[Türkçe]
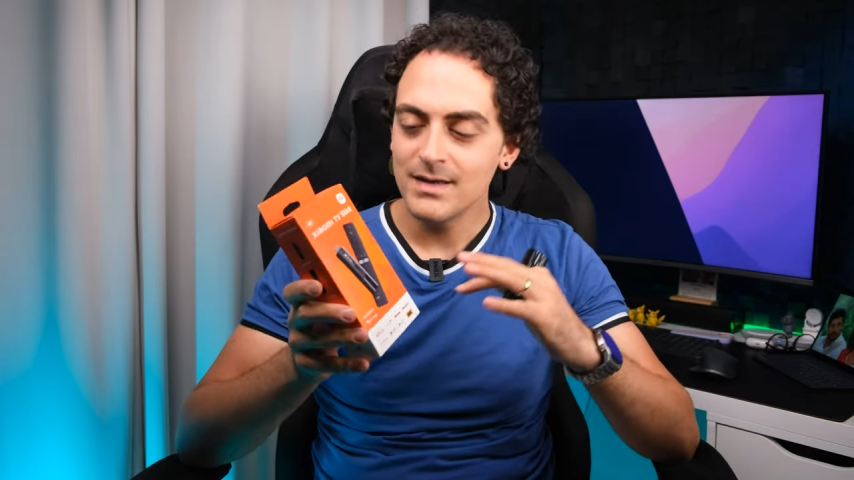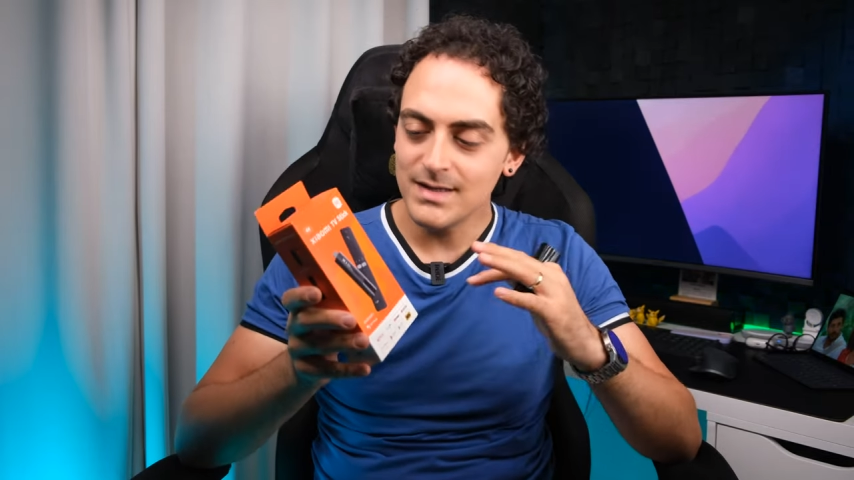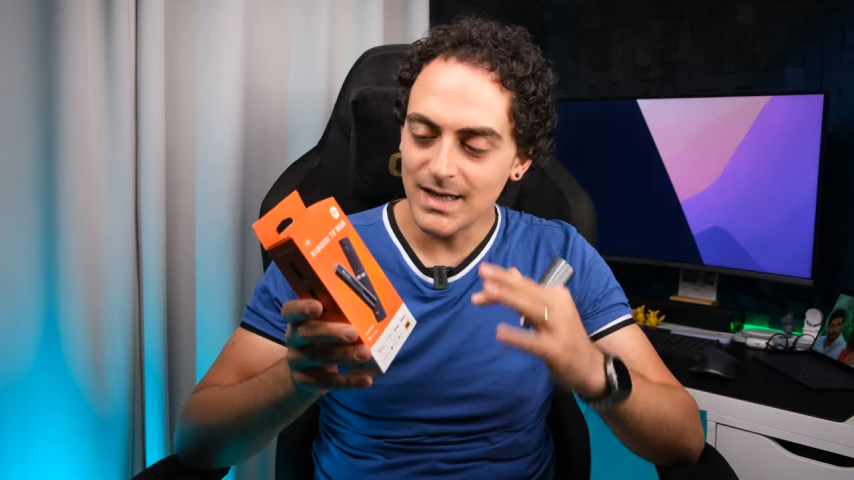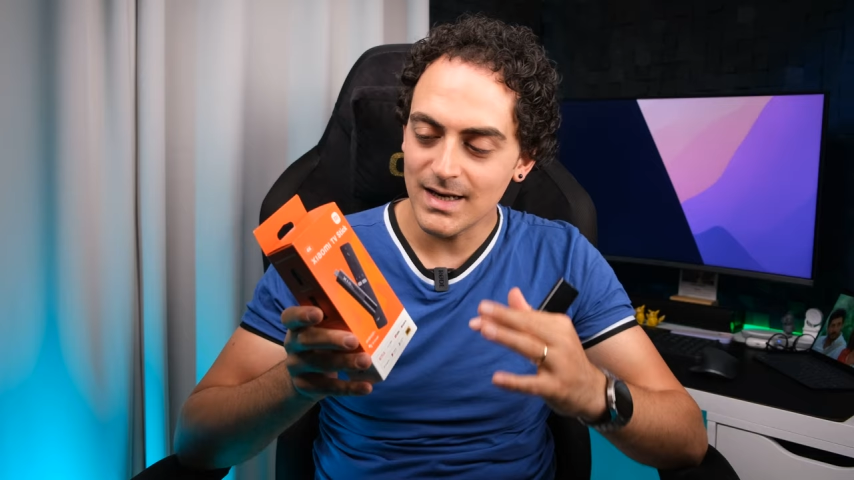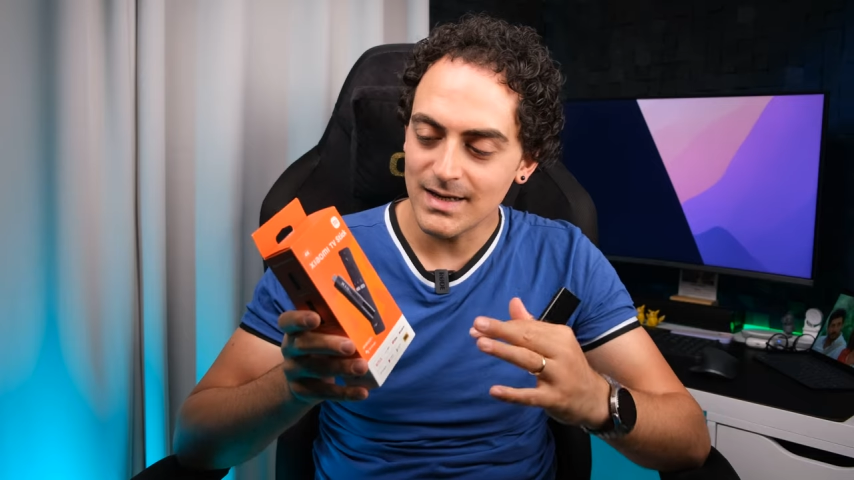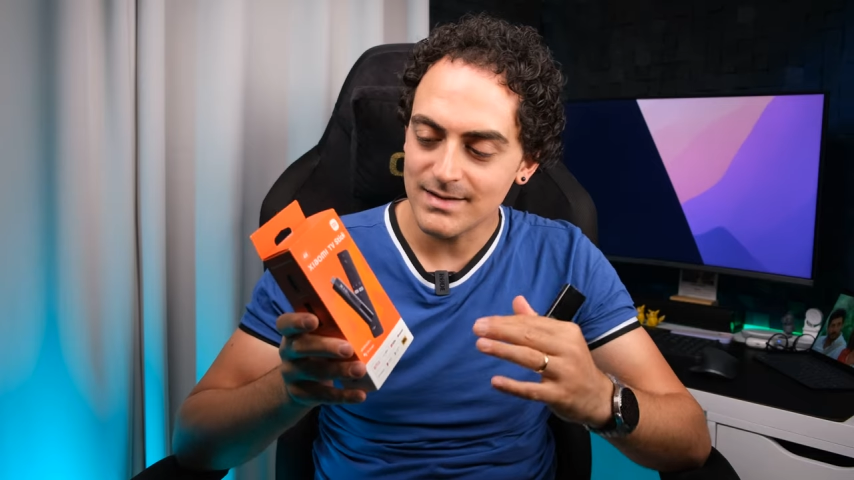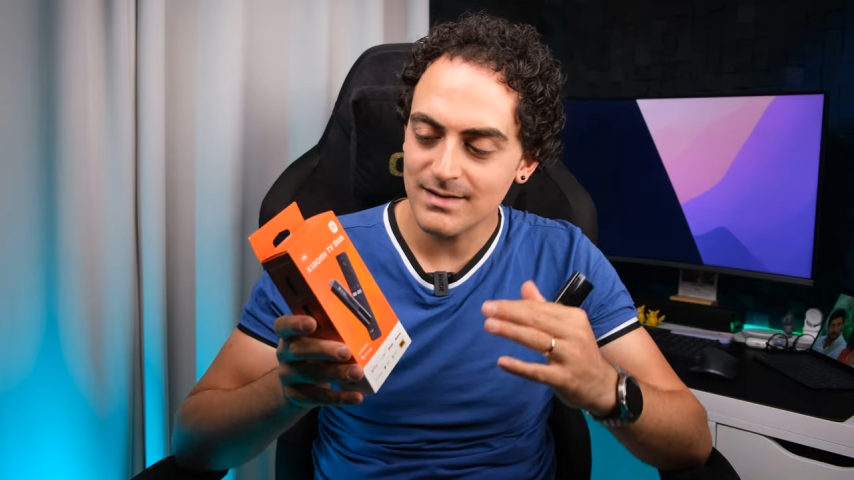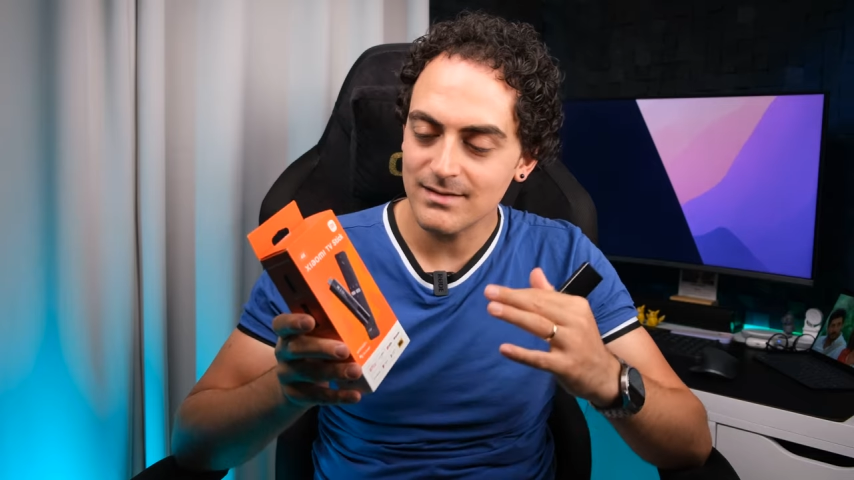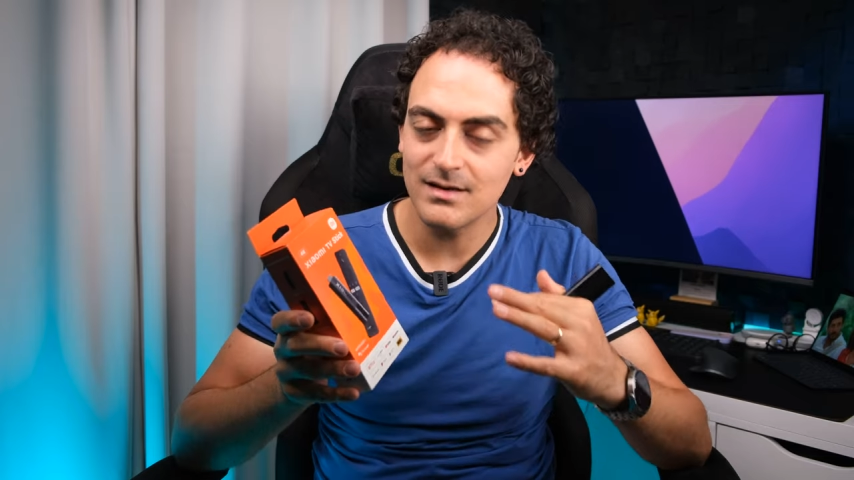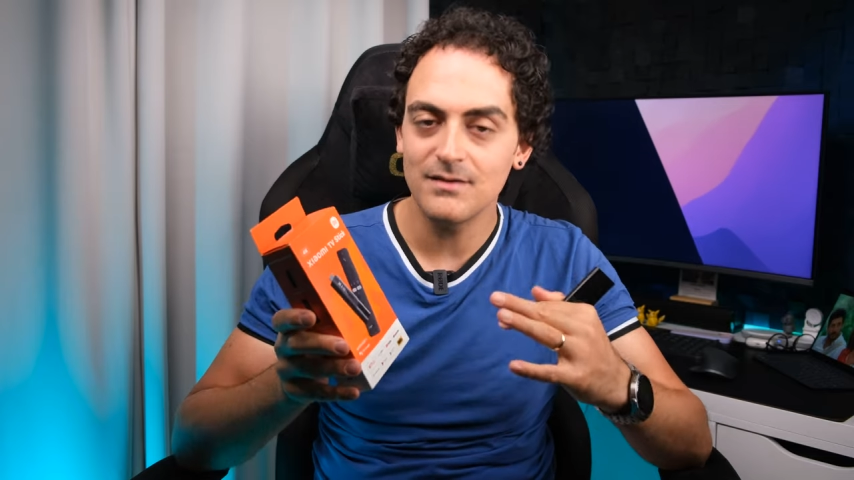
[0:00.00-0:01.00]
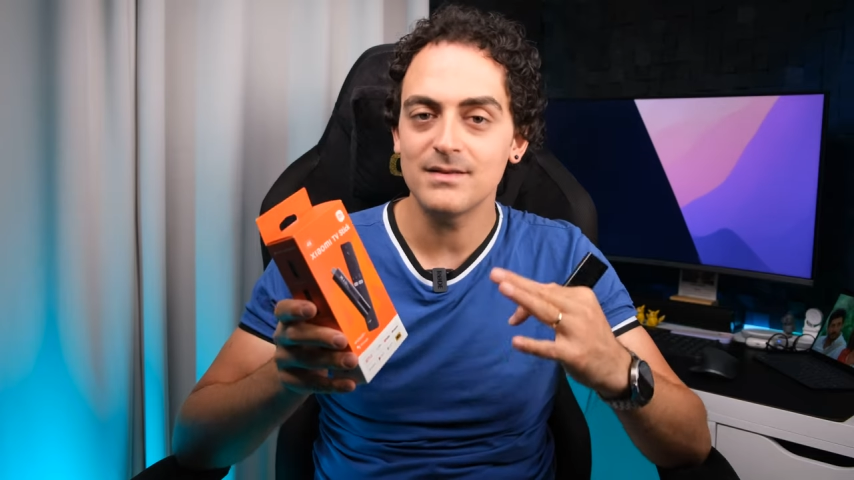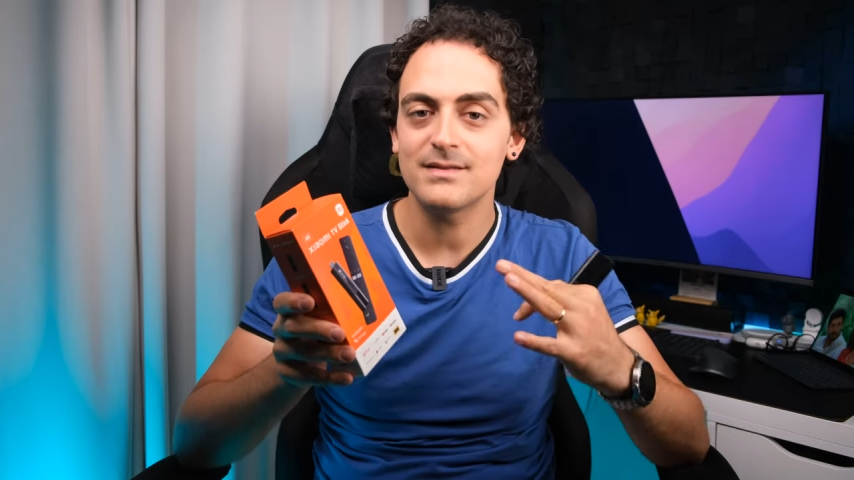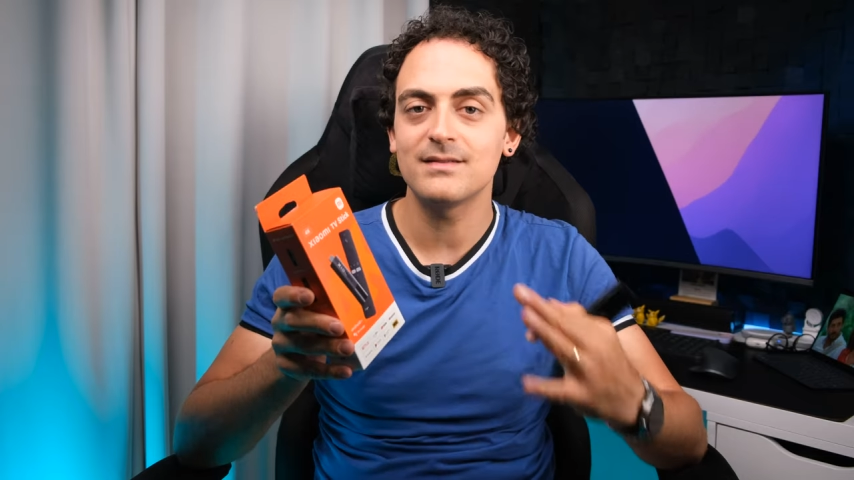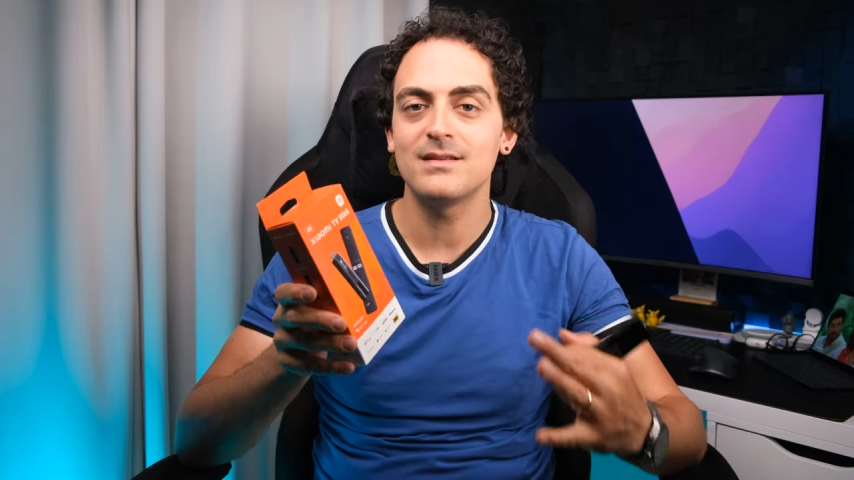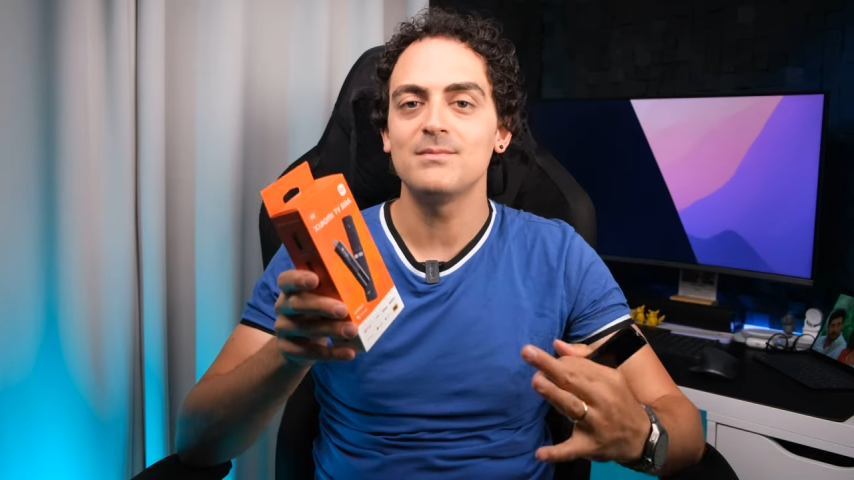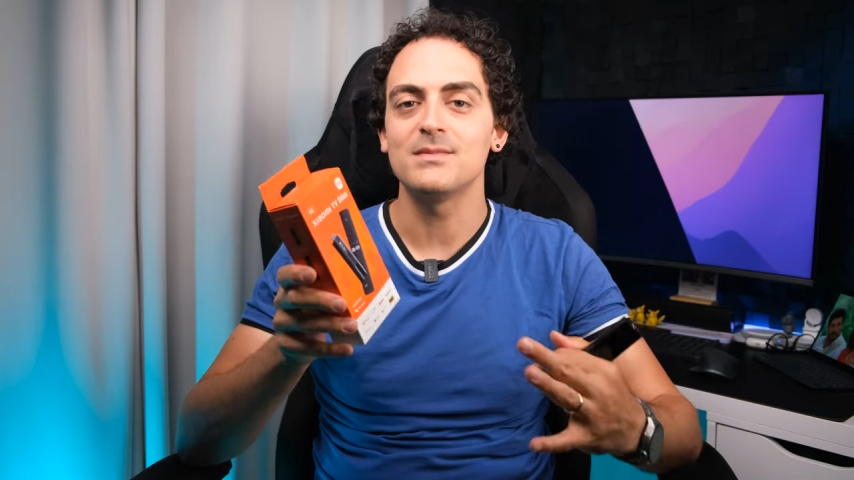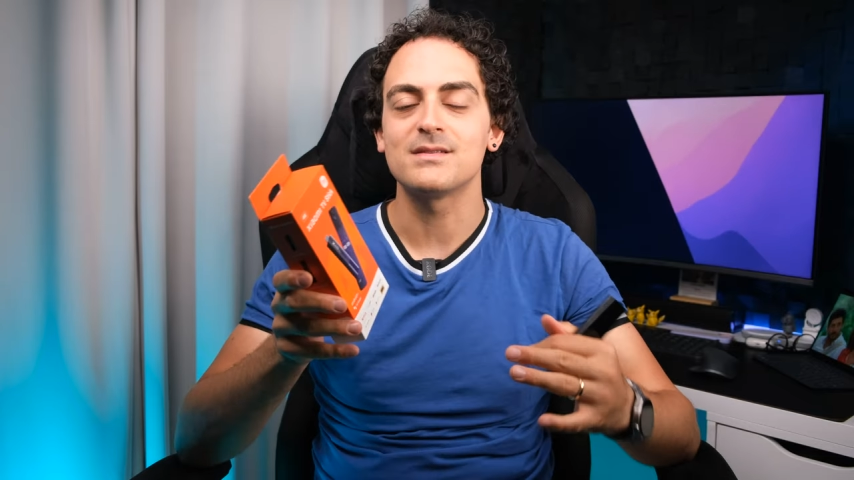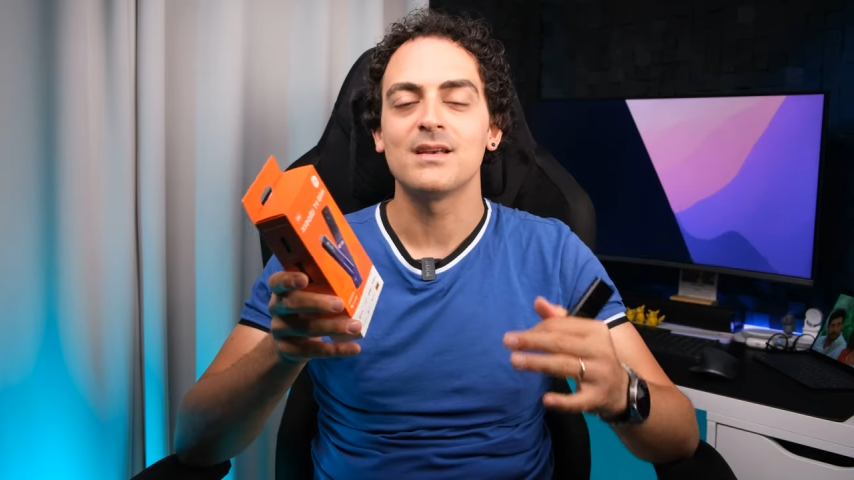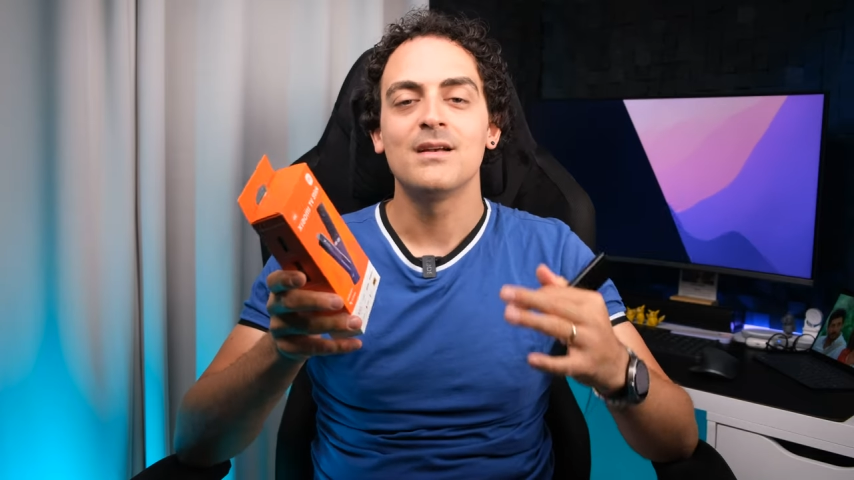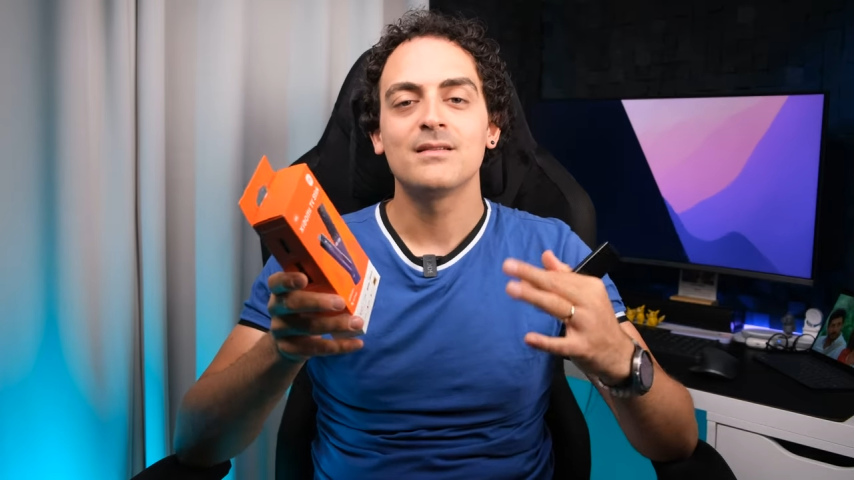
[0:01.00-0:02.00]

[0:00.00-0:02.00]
yeni nesil TV Stick'imiz.